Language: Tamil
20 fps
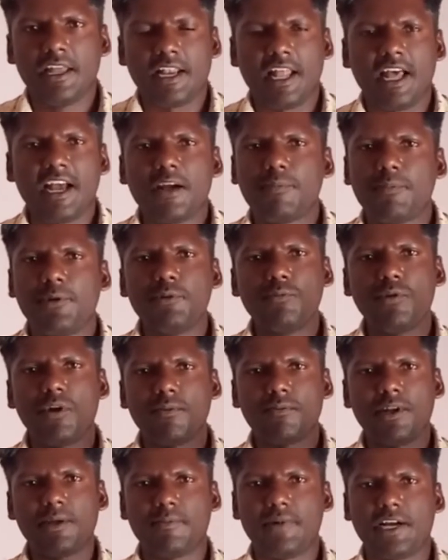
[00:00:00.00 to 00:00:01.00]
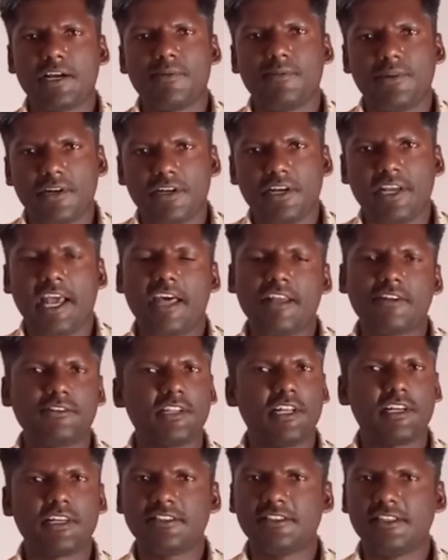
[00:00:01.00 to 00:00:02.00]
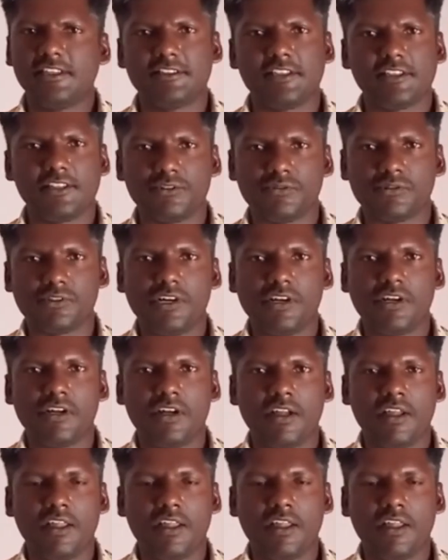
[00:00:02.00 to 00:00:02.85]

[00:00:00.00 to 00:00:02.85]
நாங்கள் பின்புலம்லாம் பார்க்க மாட்டோம் யாரும் வந்தாலும் கட்சியில் சேர்த்துக்குவோம்